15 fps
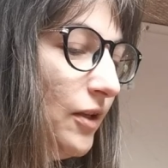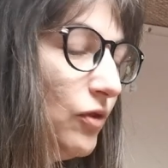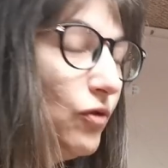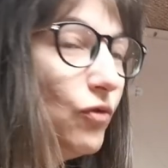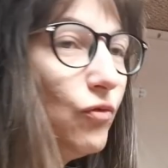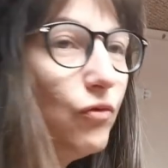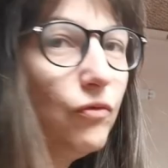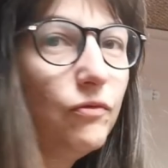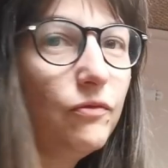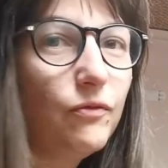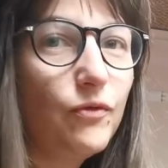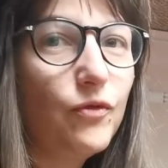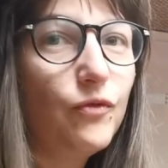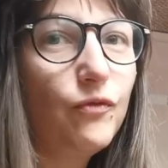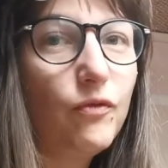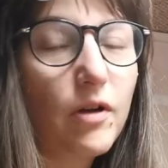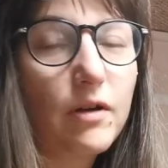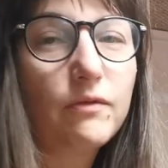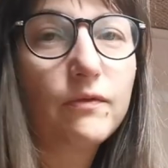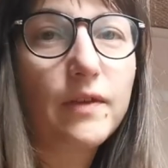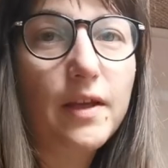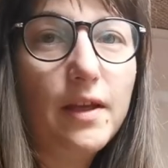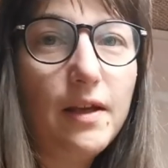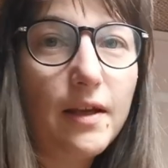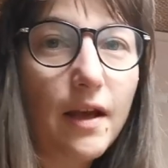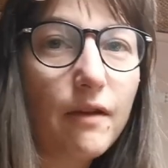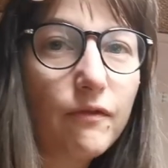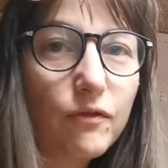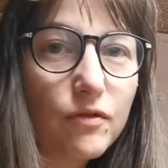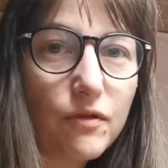Du coup, je vous racontais les
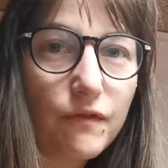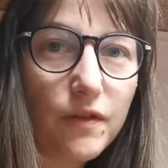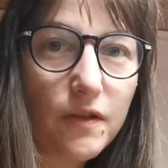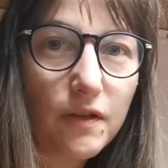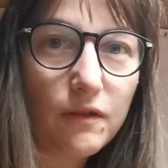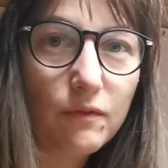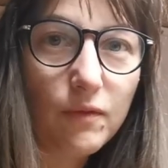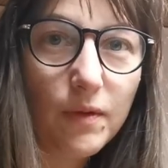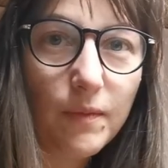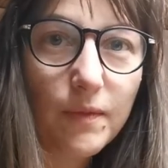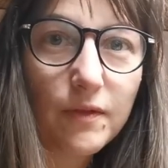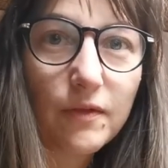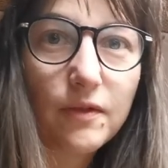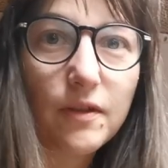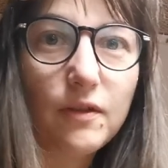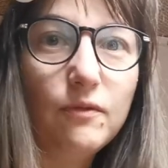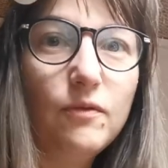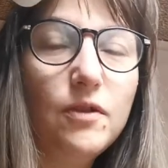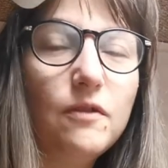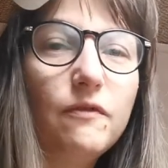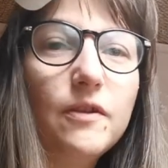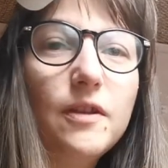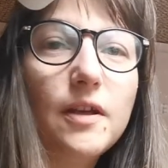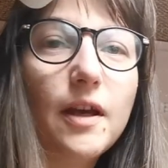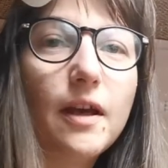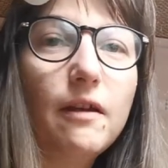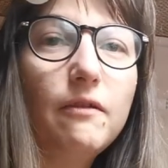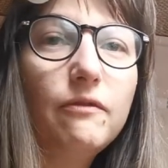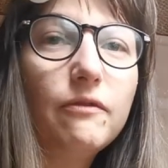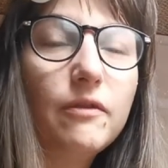rêves que j'ai fait cette nuit. Parce que cette nuit j'ai fait des
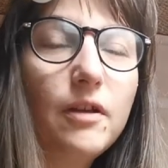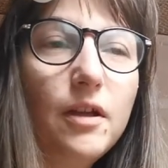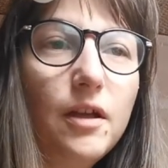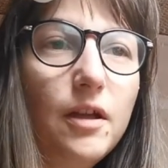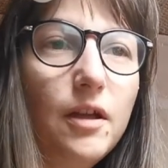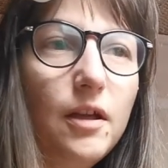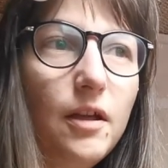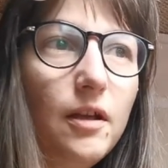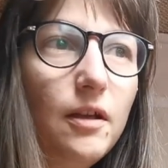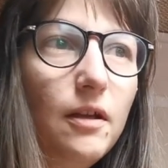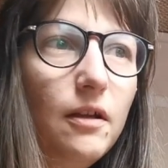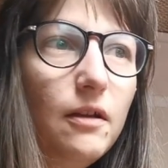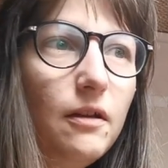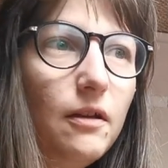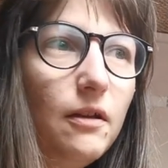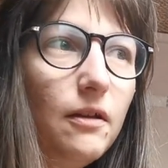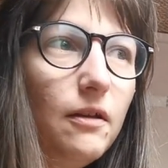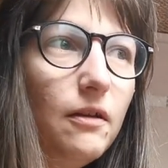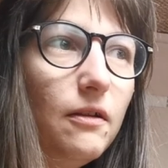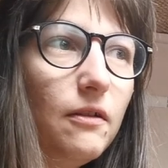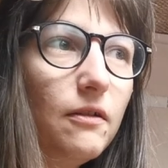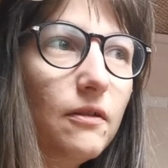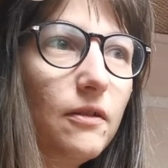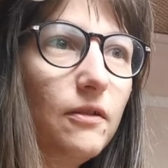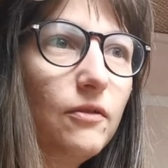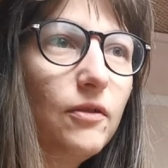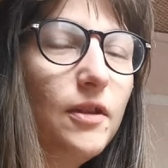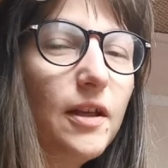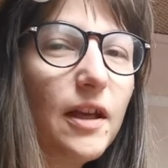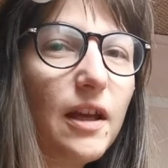rêves, euh,
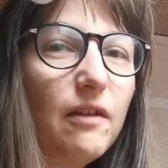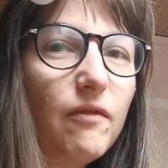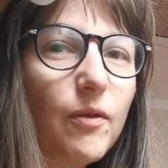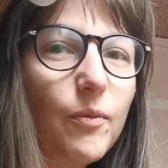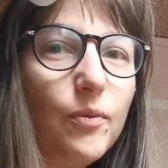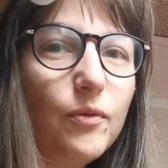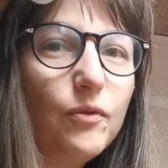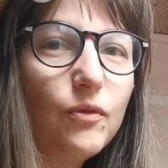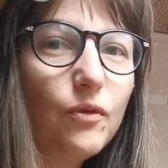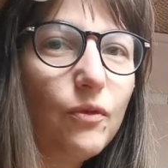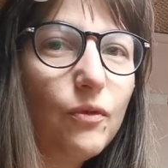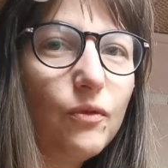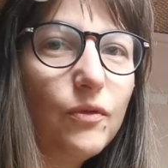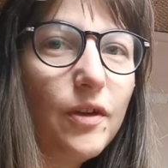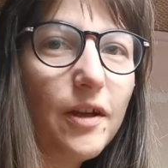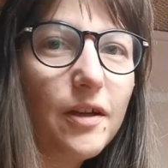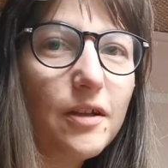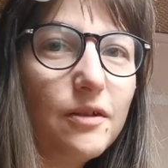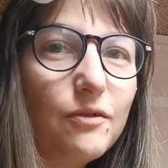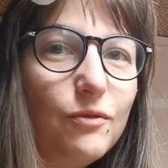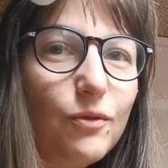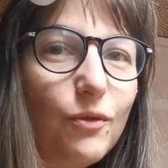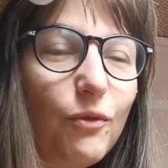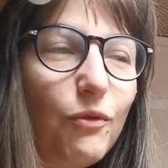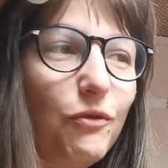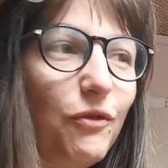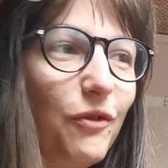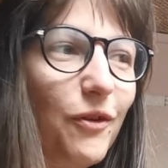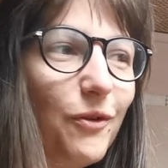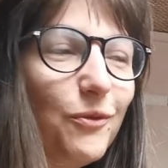que des rêves un peu de rodage, de
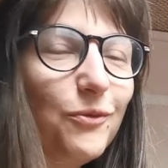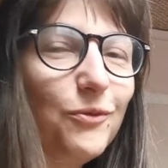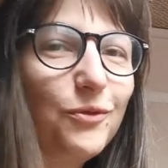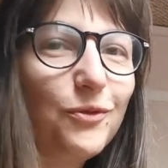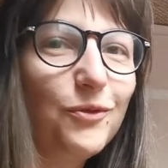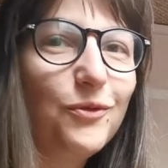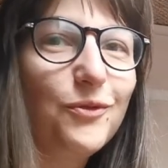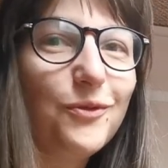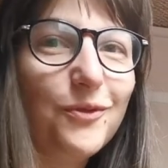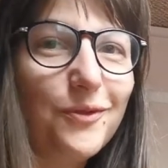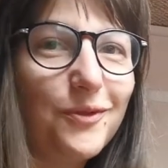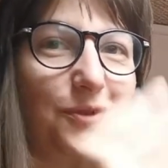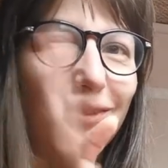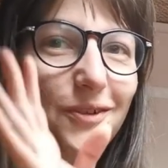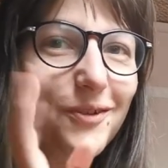rôdeur autour de,